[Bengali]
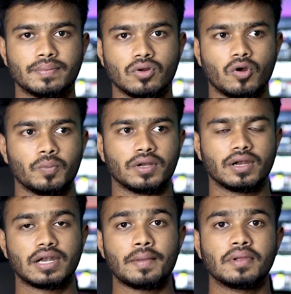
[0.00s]
আপনার কম্পিউটার
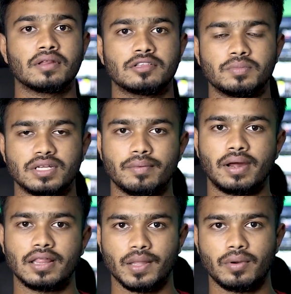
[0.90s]
টাইপিং স্পিডটা
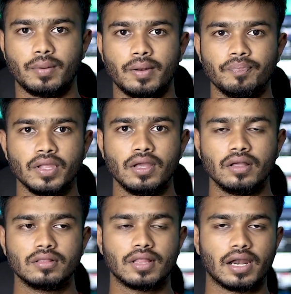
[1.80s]
বাড়াতে পারবেন
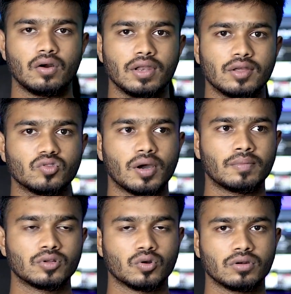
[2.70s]
তা না হলে কিন্তু
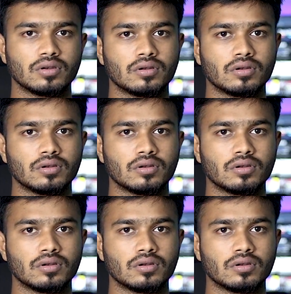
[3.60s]
আপনার যখন